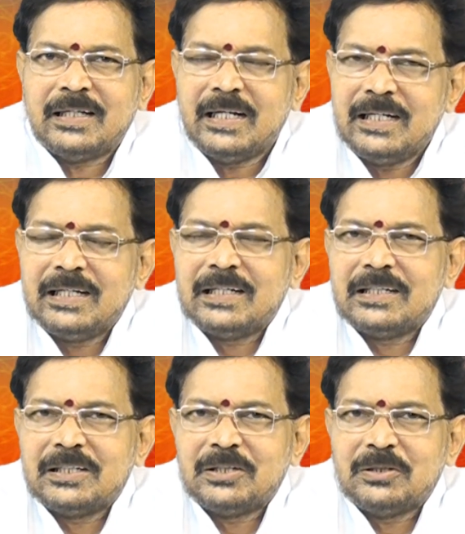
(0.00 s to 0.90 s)
కెరీర్
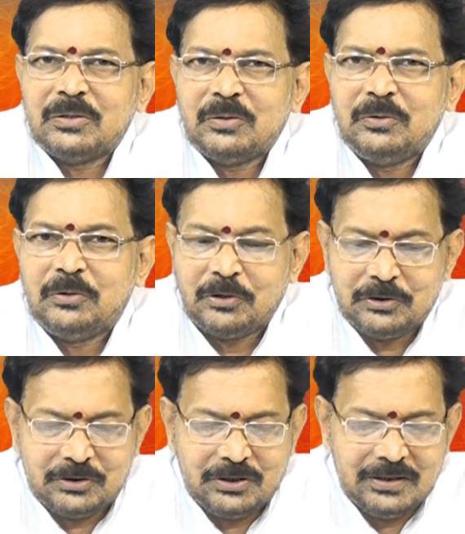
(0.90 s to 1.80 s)

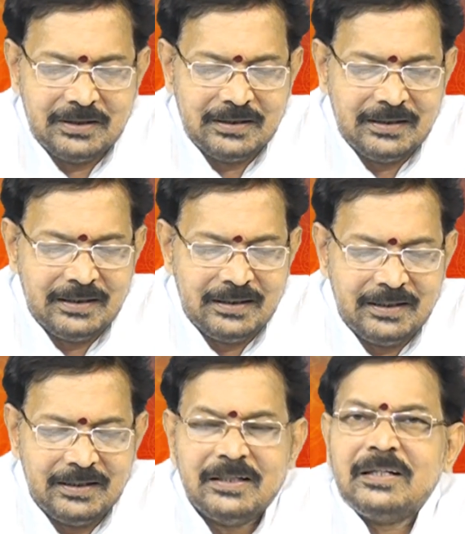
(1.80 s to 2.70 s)
గ్రోత్
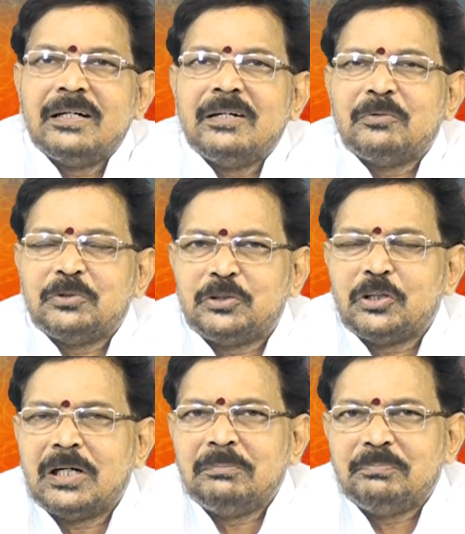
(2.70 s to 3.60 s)

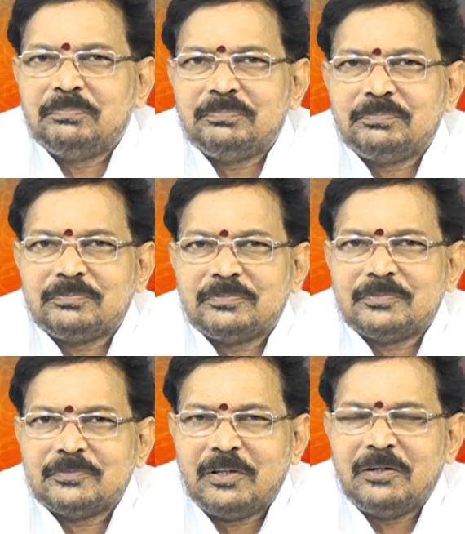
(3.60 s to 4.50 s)
ఉద్యోగం
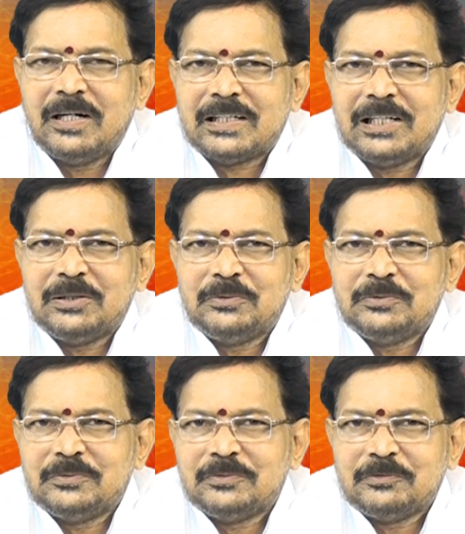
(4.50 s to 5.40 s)
వ్యవహారాలు
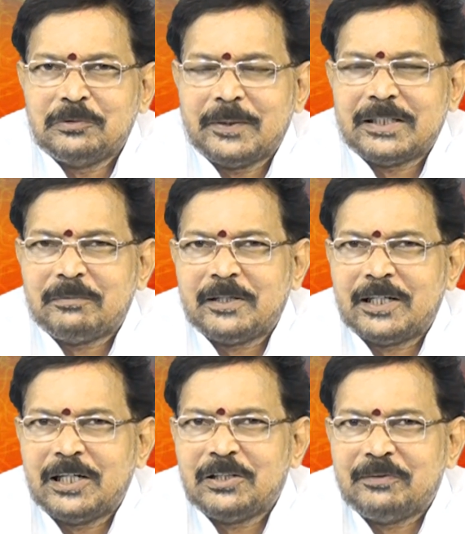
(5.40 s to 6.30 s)
ఉపాధి
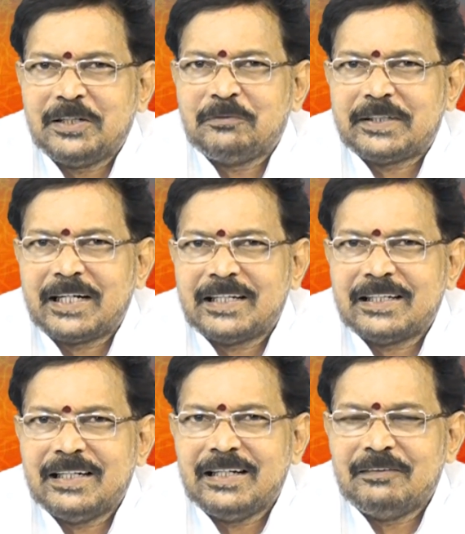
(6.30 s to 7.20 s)
రంగాలు ఇవన్నీ ఉంటాయి
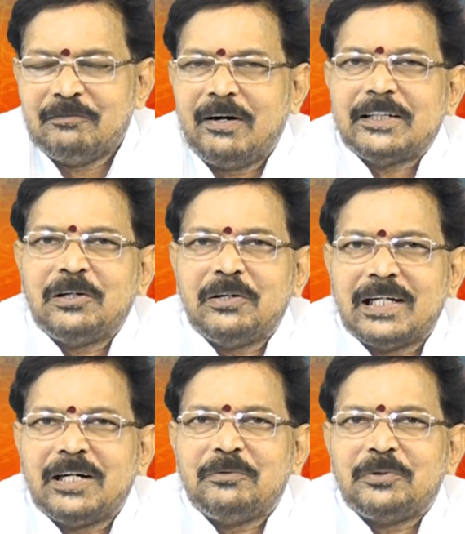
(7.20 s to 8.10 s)
కనుక వాటిల్లో
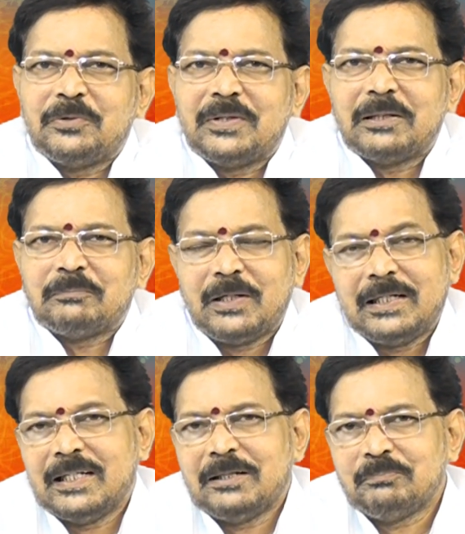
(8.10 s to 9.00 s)
ఎలా ఉంటుంది
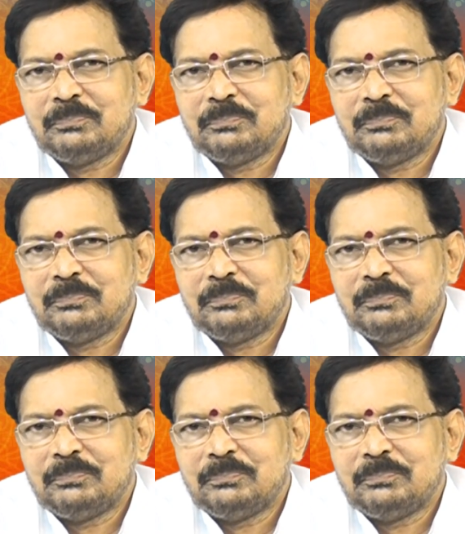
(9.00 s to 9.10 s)
అంటే